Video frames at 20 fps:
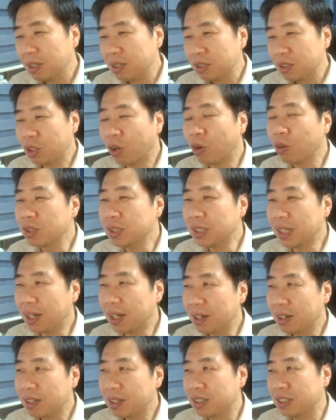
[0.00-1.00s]

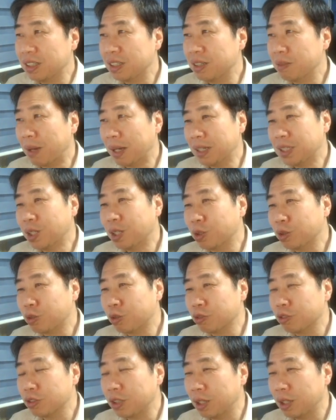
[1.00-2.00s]
정작 그 마샤오
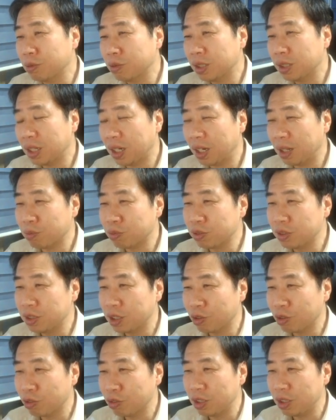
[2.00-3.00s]
충구대문란의
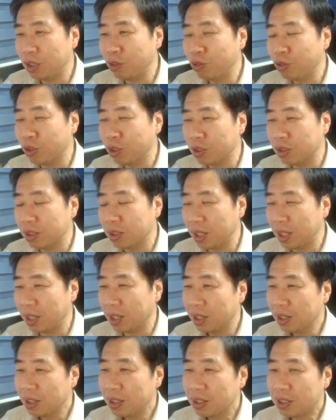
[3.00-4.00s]
문제수는 이수였는데
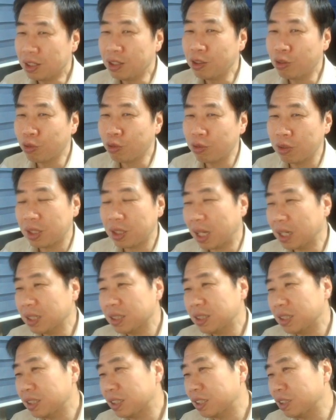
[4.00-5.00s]
이수를
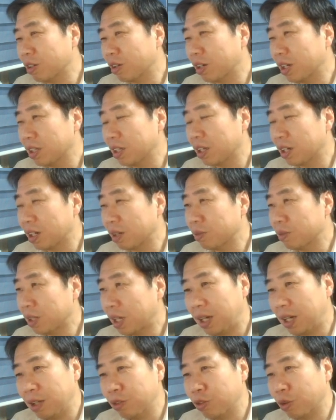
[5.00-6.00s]
당시 지적한 사람은
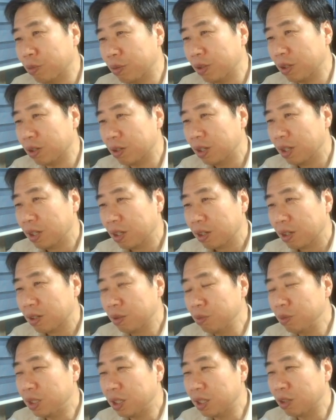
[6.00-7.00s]
하나도 없어요.
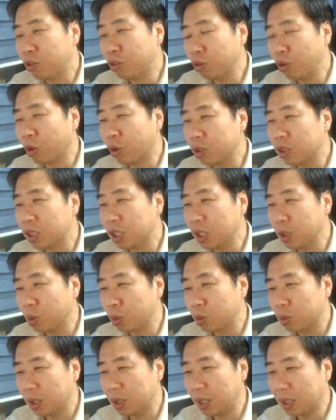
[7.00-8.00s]
그럼 이수를 어떻게
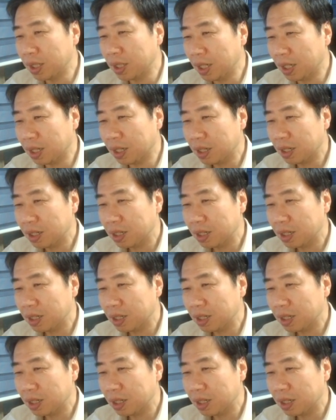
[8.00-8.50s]
뒀어야 되냐?